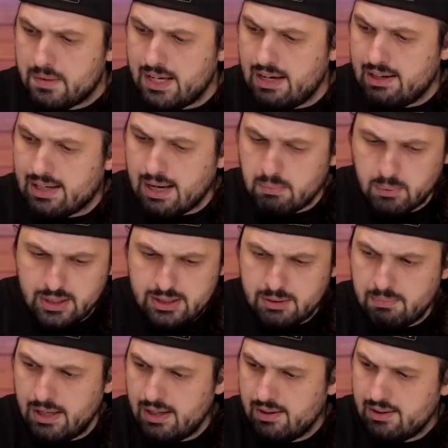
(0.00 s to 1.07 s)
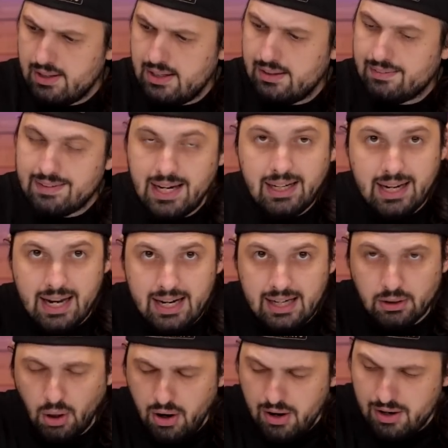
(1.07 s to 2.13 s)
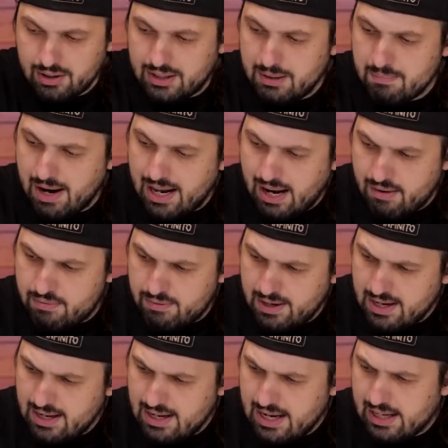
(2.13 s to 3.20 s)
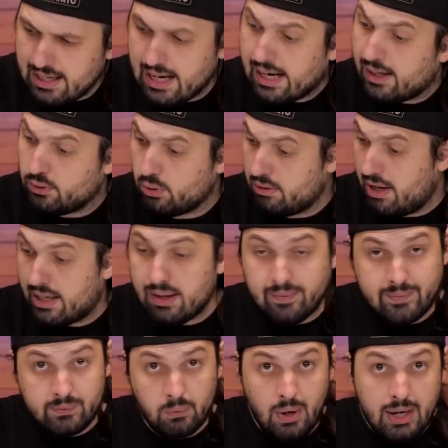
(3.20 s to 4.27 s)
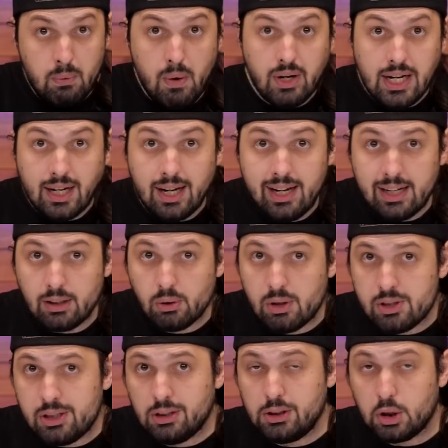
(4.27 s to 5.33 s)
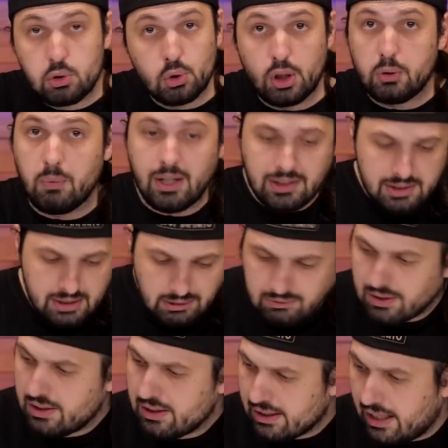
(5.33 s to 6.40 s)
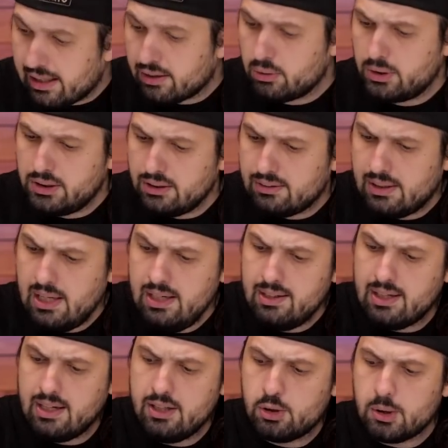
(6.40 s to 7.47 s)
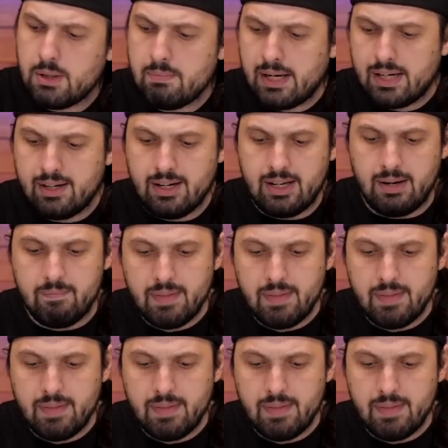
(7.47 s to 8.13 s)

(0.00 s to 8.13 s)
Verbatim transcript: tem cabo USB e tem carregador. Que maravilha, hein? Carregador não é, não é qualquer carregadorzinho de 18 watts, não. Carregador de 30, isso é bacana.